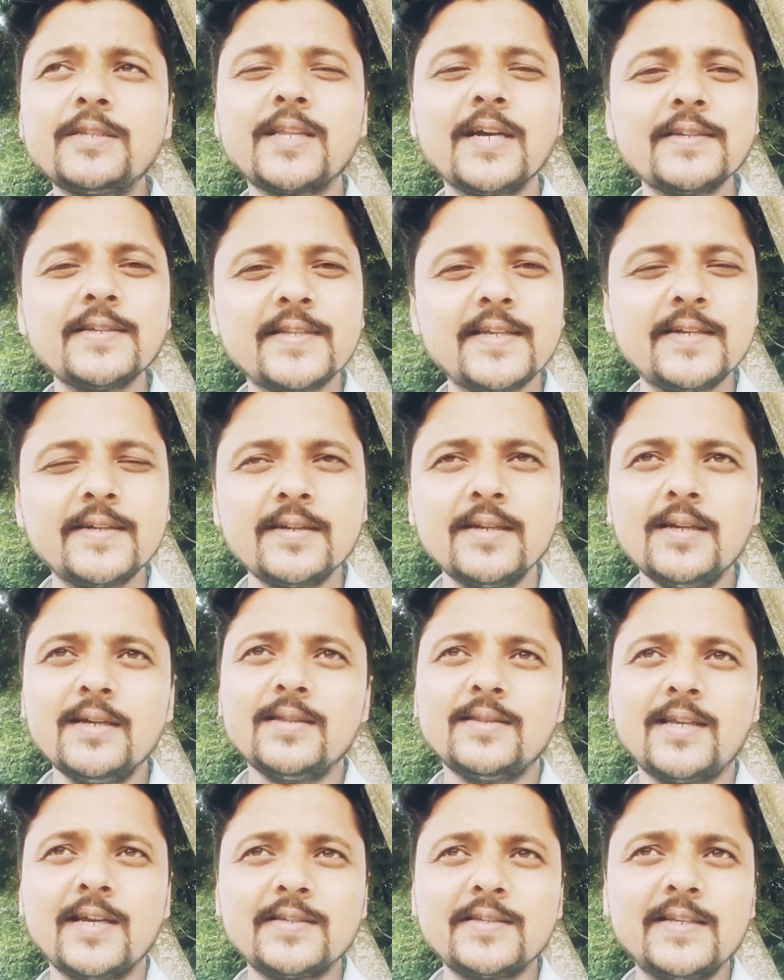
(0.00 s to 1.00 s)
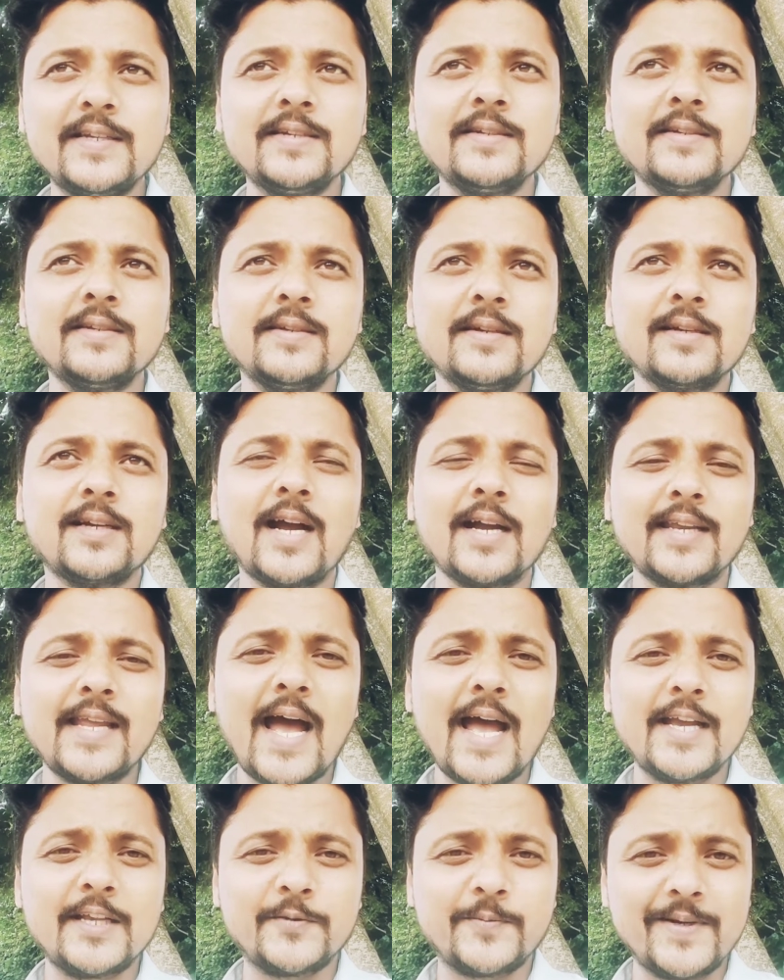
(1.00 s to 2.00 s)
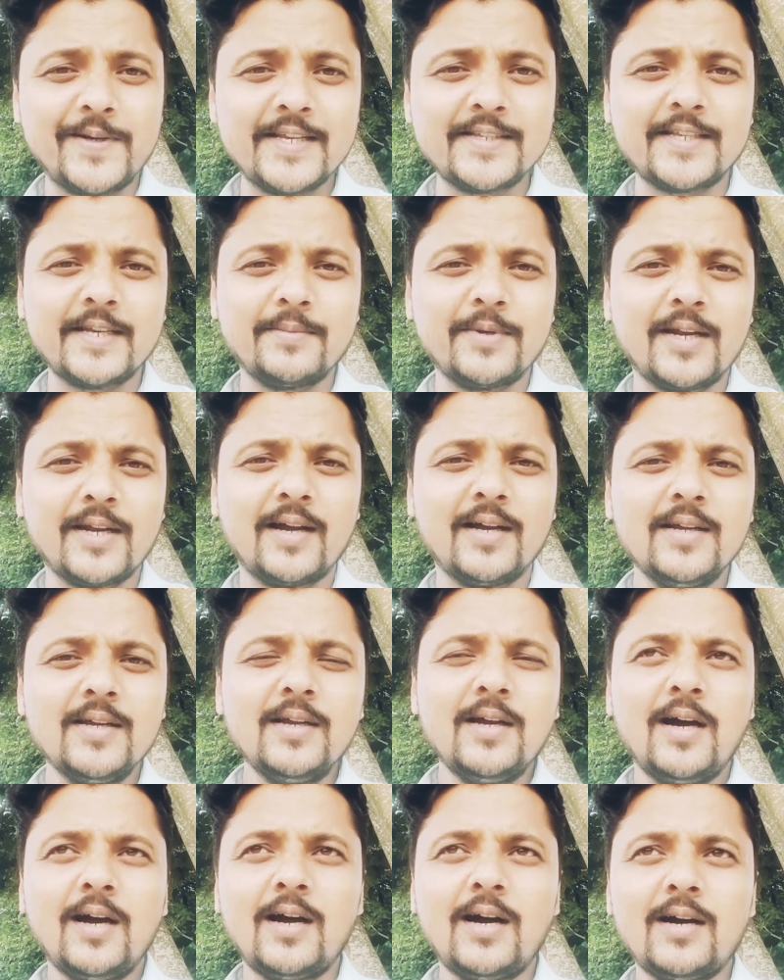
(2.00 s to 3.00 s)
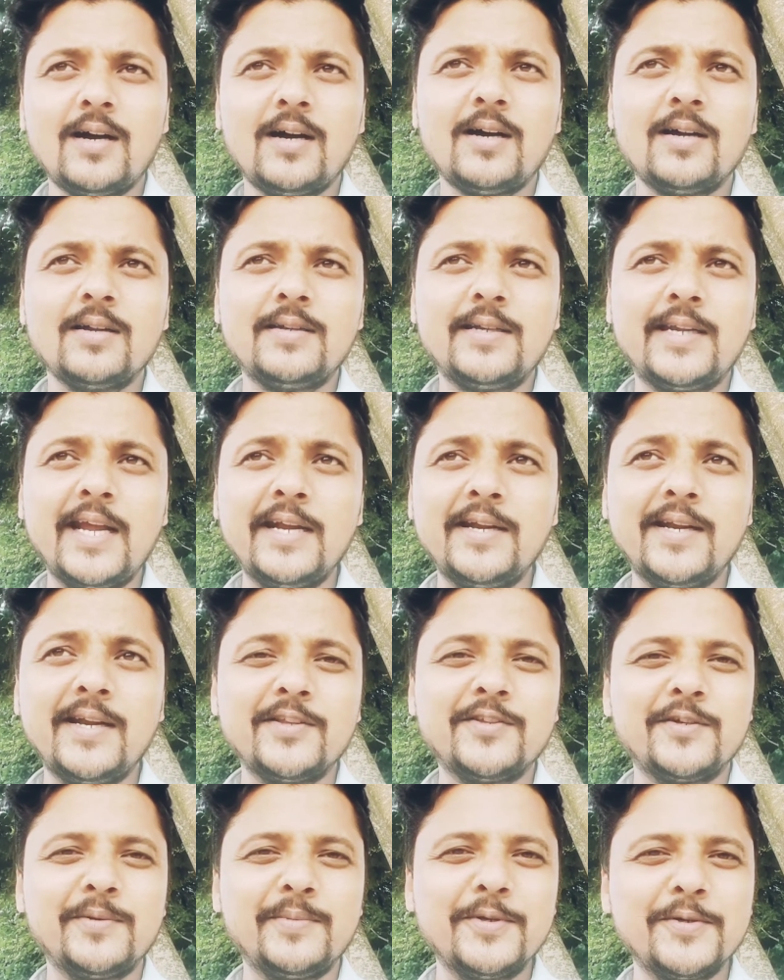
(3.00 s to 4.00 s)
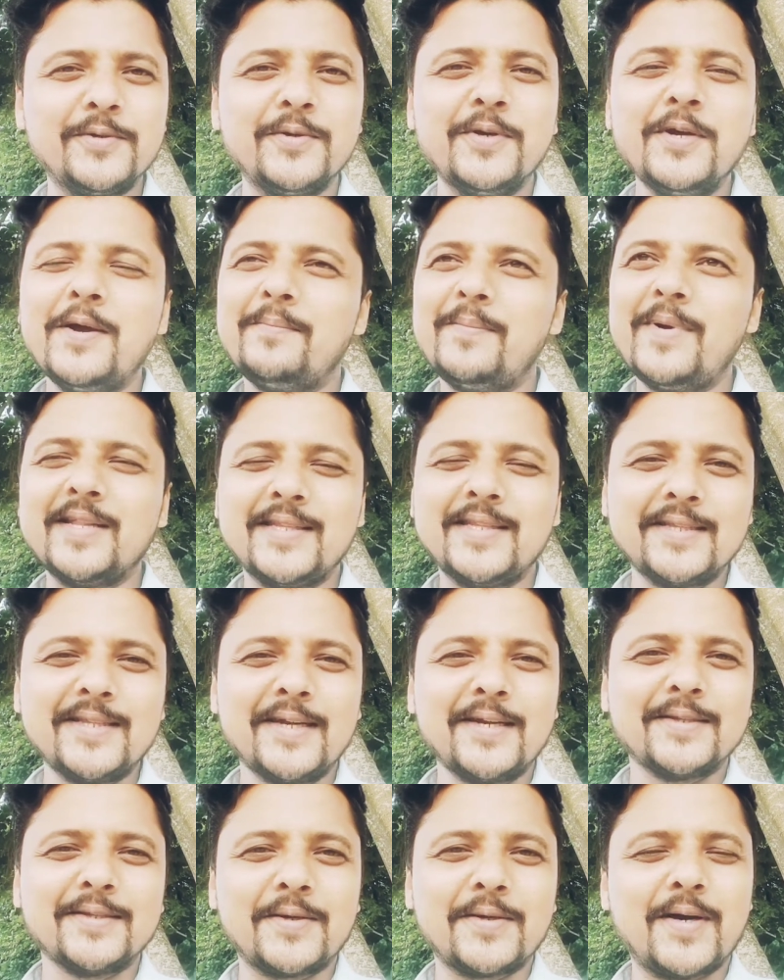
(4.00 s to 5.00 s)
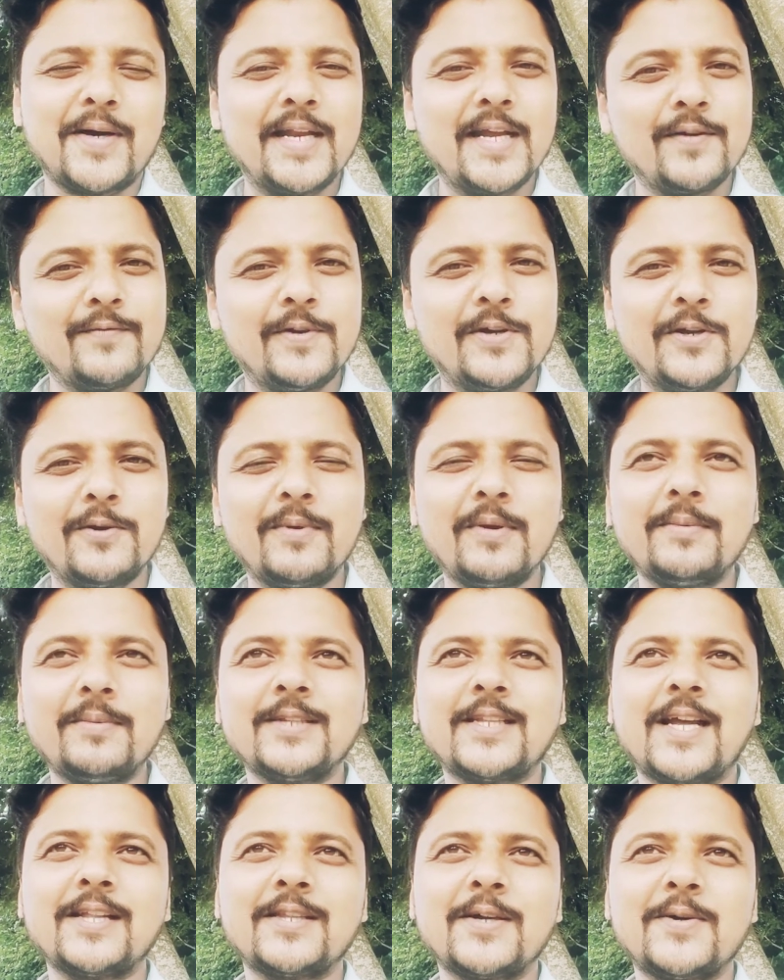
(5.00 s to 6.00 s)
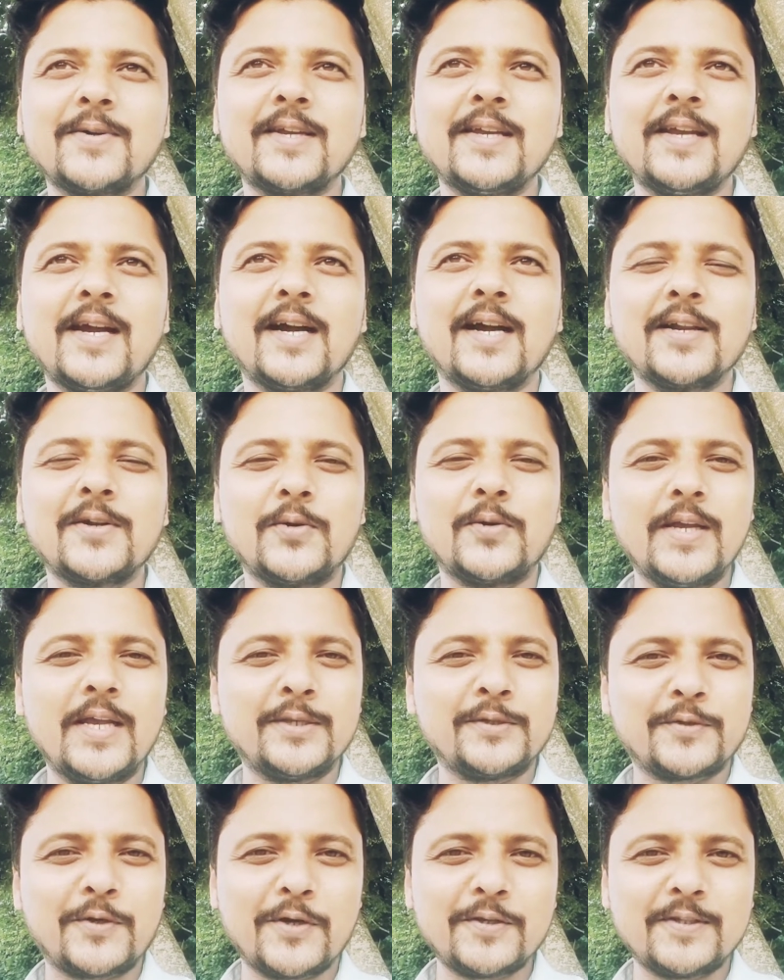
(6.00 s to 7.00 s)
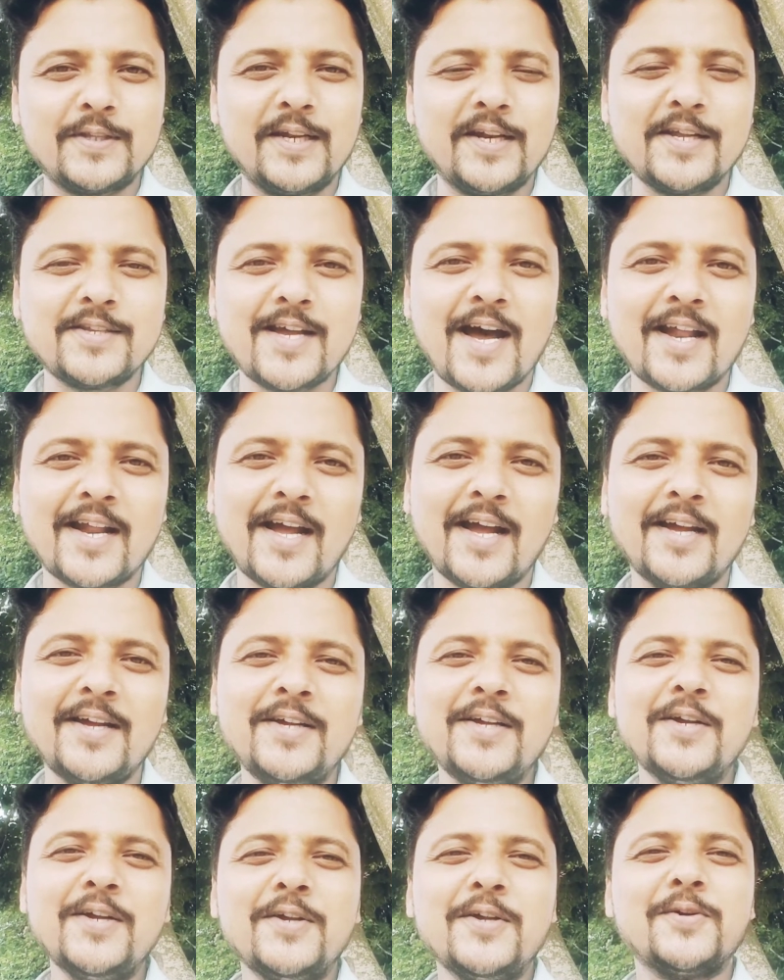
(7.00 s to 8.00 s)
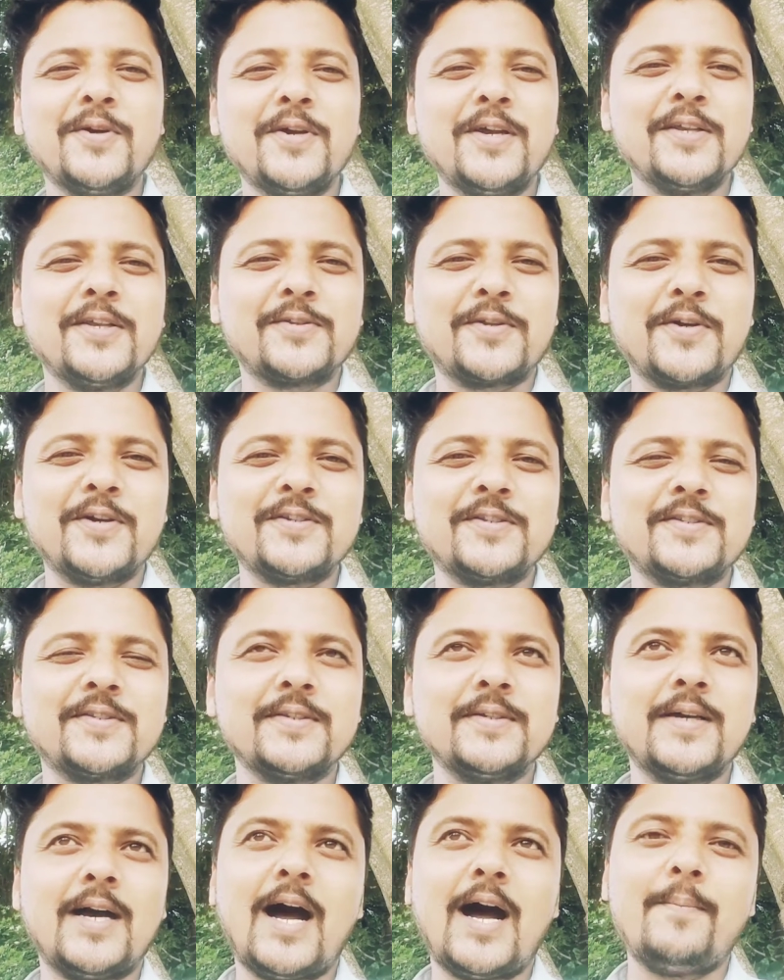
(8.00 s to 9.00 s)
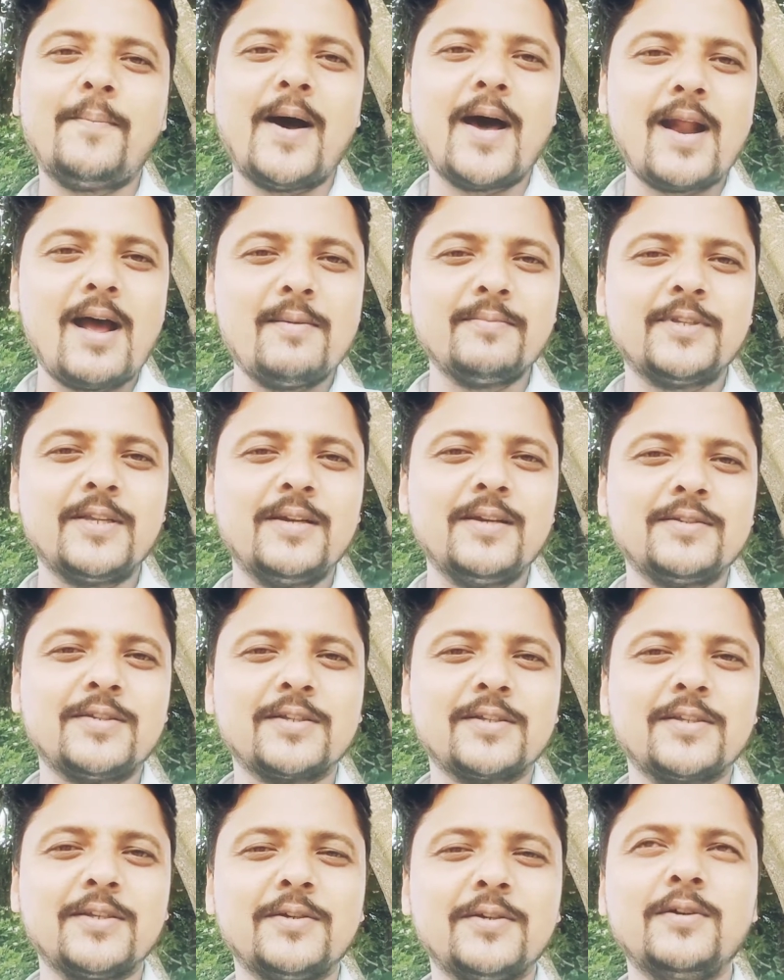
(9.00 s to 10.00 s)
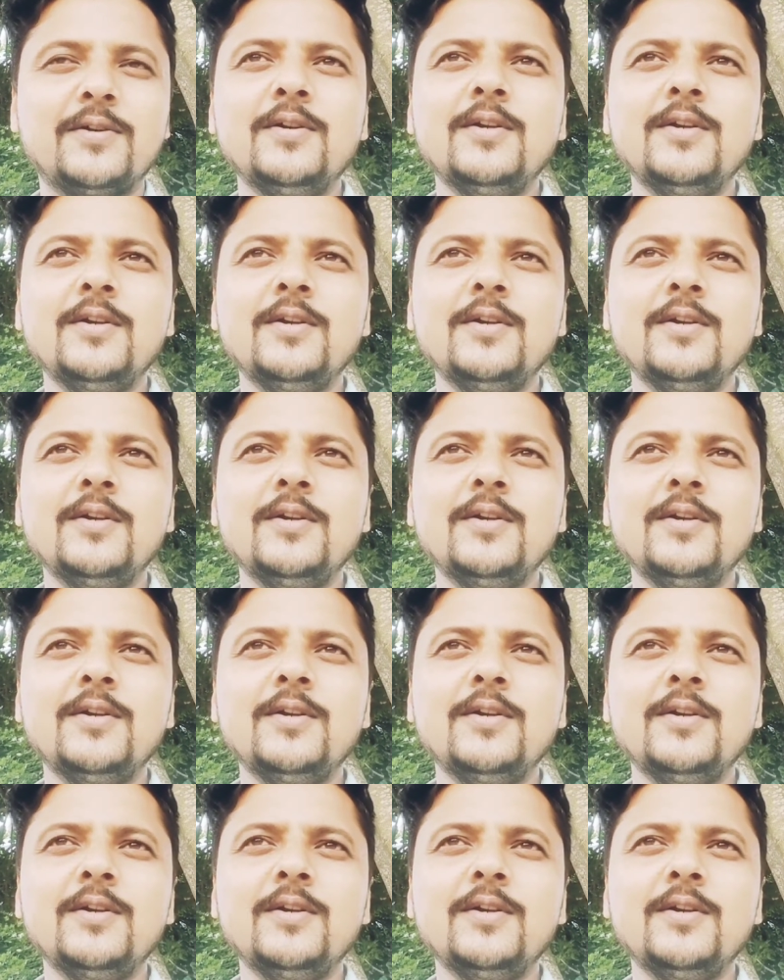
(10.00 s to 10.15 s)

दस दिन दस दिन का क्या एक्सपीरियंस है मेरा टेन डेज रिव्यू मैं देते रहता हूँ हर एक वीडियो में बताता हूँ कि अगर कोई एस लेने जा रहा है तो एस्क्रॉस आप आराम से ले सकते हो